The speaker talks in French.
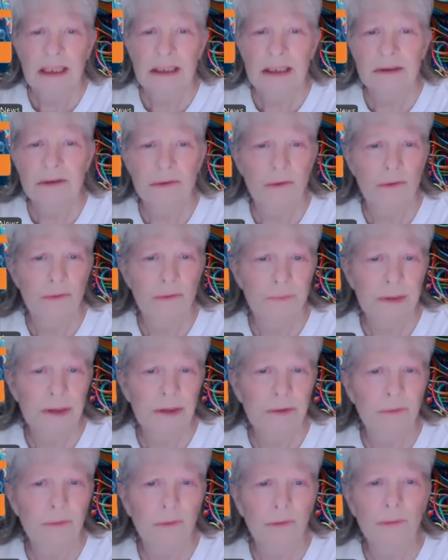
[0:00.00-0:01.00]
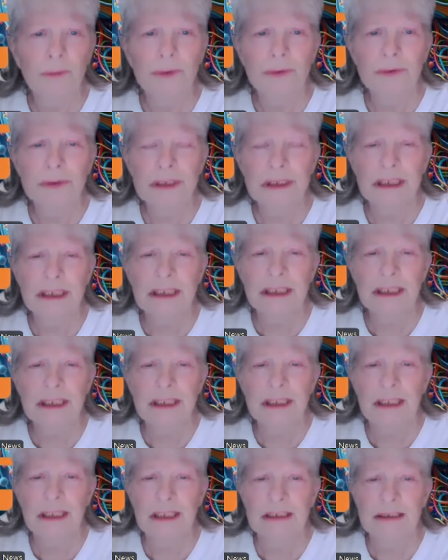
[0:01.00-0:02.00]
est celui de nombreuses
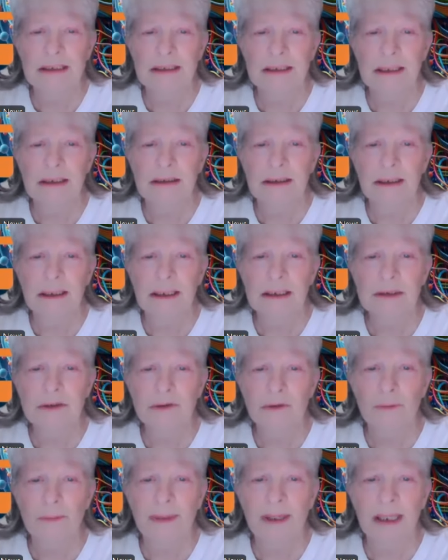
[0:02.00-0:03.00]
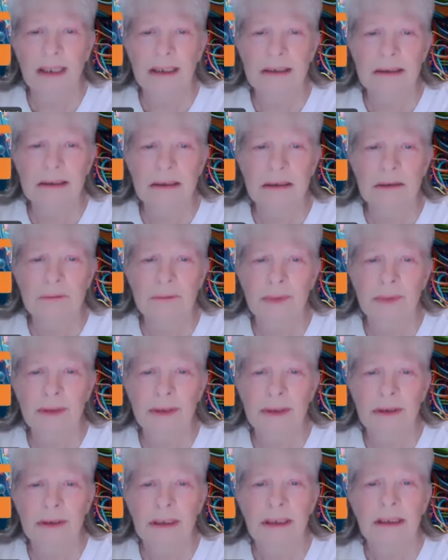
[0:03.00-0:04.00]
lignées extraterrestres, par
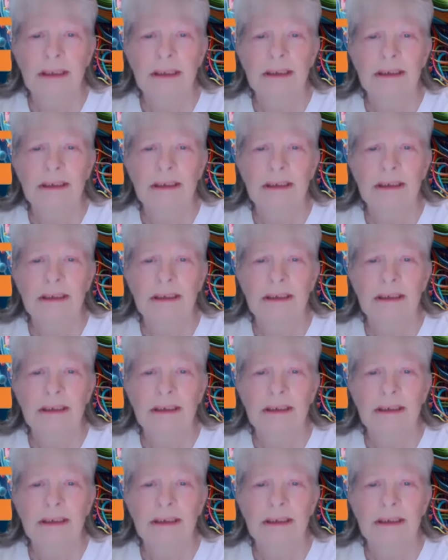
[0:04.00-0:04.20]
exemple,